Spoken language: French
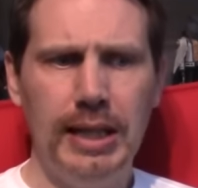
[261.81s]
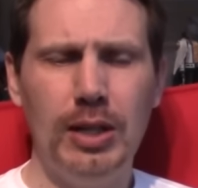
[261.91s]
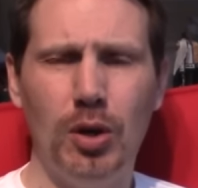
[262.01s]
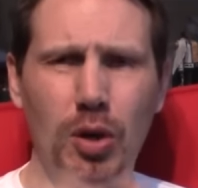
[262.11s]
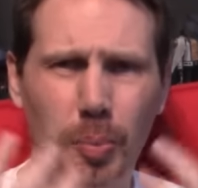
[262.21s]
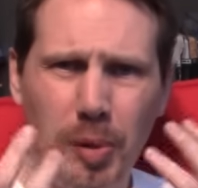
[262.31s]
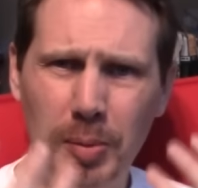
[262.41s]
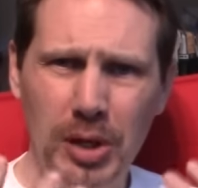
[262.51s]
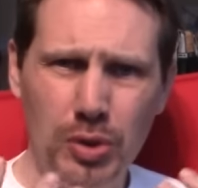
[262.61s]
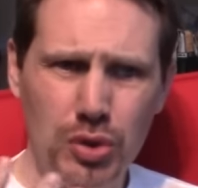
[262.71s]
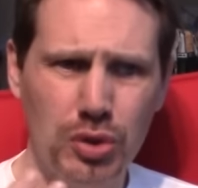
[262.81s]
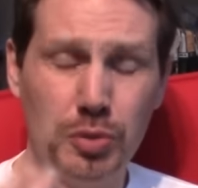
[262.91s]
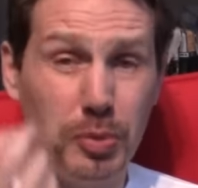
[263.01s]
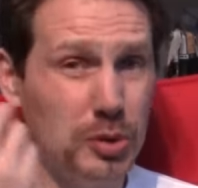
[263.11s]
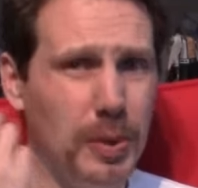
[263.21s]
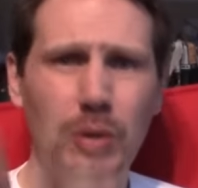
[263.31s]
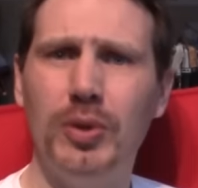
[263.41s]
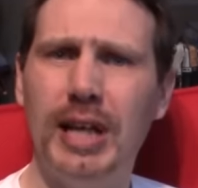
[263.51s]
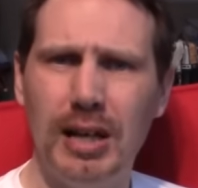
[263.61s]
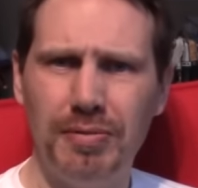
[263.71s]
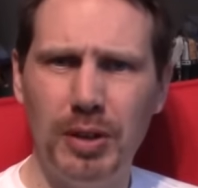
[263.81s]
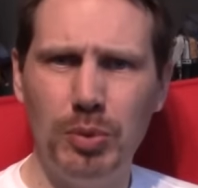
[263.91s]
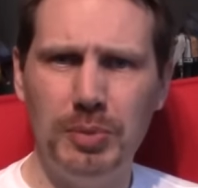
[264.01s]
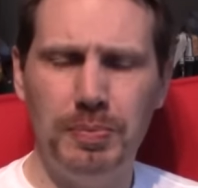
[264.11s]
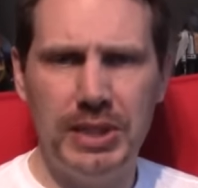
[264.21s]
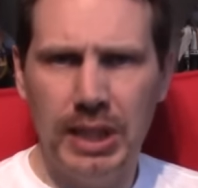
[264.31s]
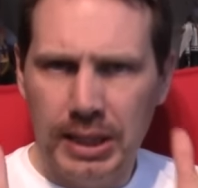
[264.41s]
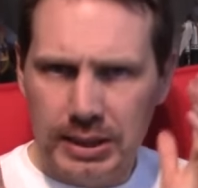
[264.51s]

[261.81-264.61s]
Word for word: Il y a encore pas mal de choses. Je pense pas qu'on est à la fin de One Piece.